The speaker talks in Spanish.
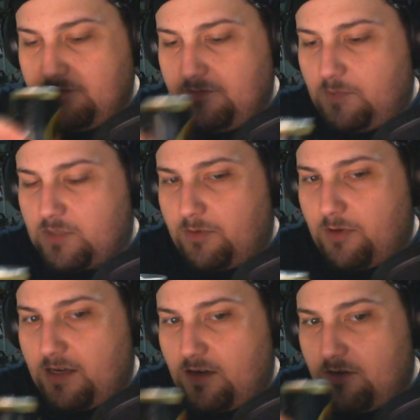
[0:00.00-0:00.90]
Vamos a
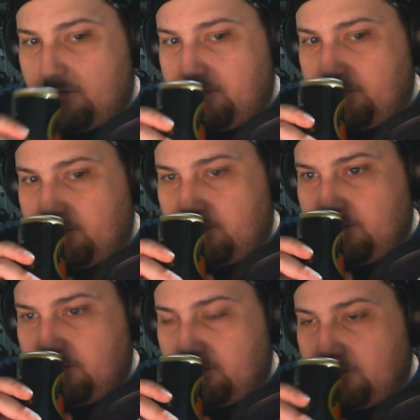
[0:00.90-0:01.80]
probarlo.
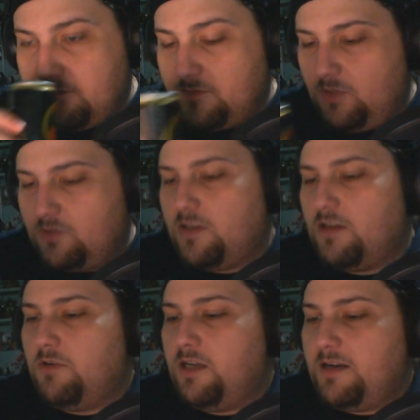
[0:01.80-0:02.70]
No, sí
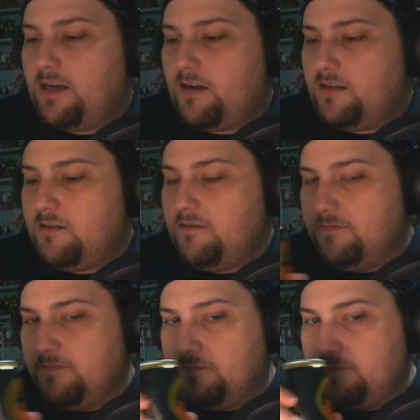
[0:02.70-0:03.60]
que huele a Bacardí, sí.
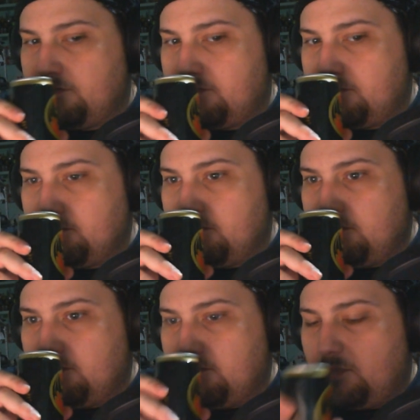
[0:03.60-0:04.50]

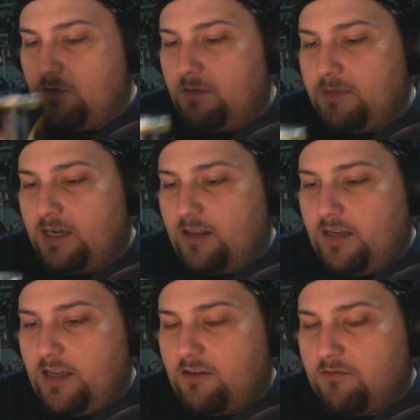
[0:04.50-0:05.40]
Huele a
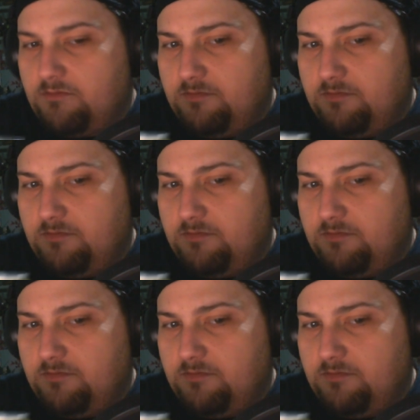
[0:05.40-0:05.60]
Bacardí negro.